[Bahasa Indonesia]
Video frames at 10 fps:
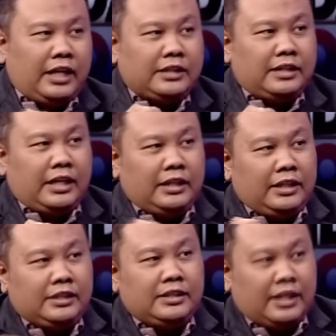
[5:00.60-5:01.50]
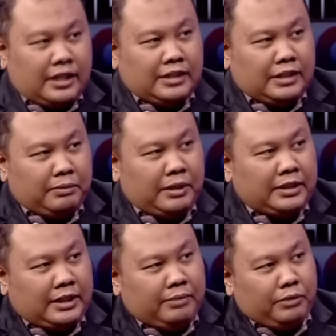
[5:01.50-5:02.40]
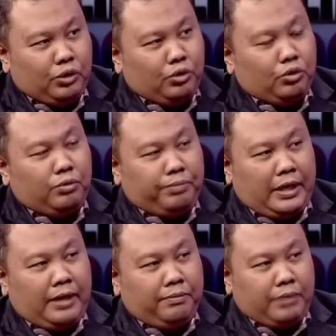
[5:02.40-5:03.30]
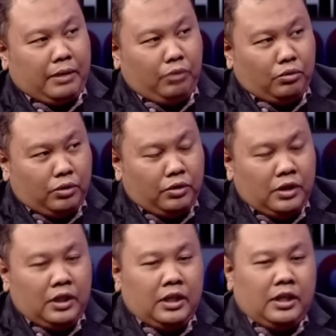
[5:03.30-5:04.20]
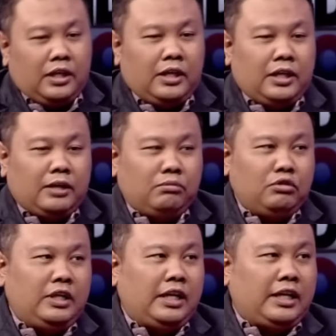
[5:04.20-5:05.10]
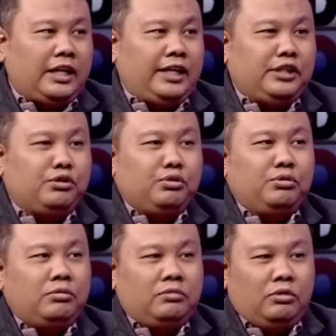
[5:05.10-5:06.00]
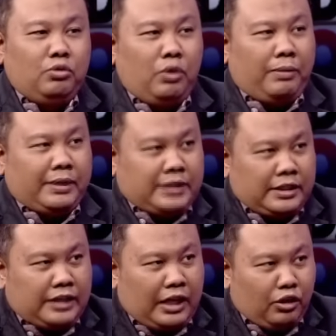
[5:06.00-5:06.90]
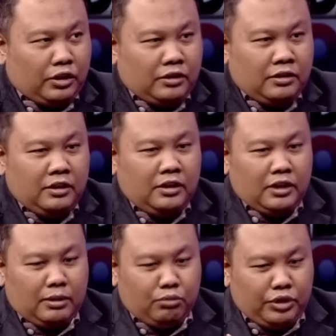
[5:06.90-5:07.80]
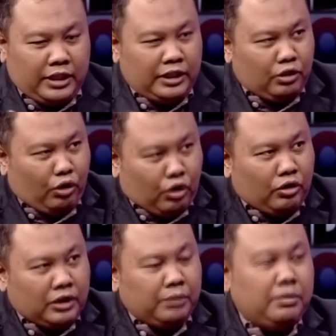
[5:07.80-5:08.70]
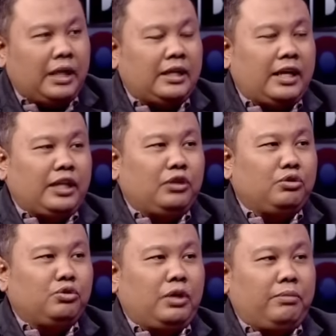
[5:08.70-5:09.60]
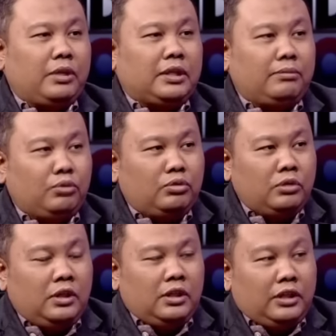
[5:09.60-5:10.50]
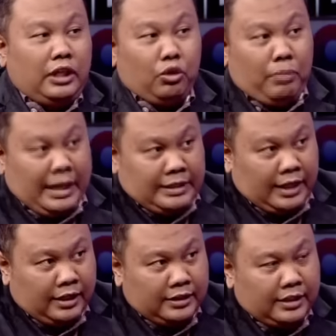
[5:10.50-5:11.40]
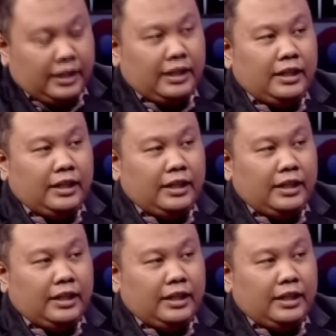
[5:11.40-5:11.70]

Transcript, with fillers: saat ini secara kasat mata mendukung Pak Prabowo, uh, kemudian ada isu dua pasang calon, kemudian didorong Gibran hari itu juga bertemu di rumahnya. Jadi